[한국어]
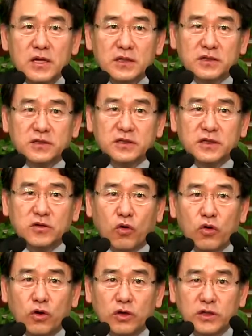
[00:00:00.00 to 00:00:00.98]
그들이
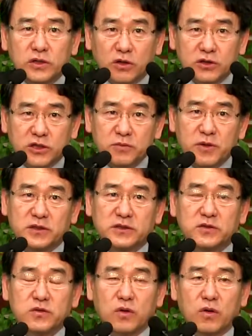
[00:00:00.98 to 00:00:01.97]
고욕이더
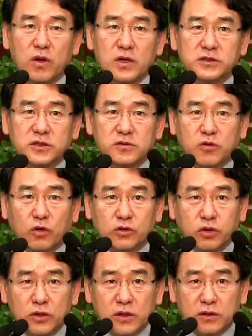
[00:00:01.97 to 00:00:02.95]
심해지고 지금
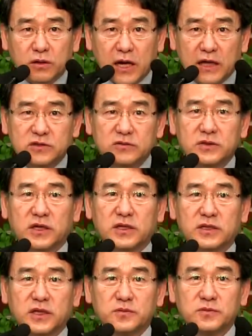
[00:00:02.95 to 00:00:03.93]
고통이 더 가중됐기
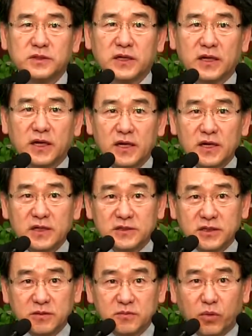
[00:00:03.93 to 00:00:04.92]
때문에
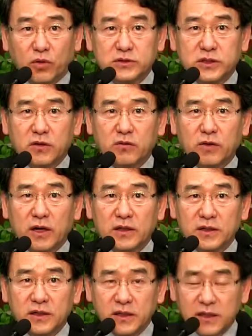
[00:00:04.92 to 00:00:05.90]
지금 모세와
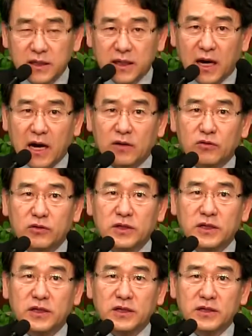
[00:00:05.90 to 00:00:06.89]
이
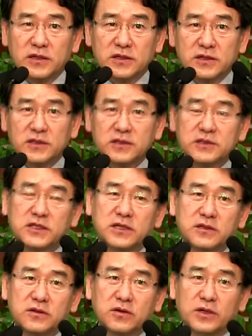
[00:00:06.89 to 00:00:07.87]
아론이
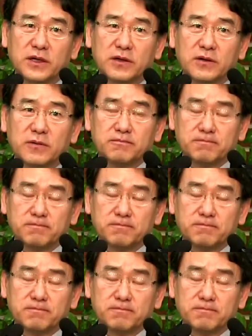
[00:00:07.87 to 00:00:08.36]
싫은 거예요.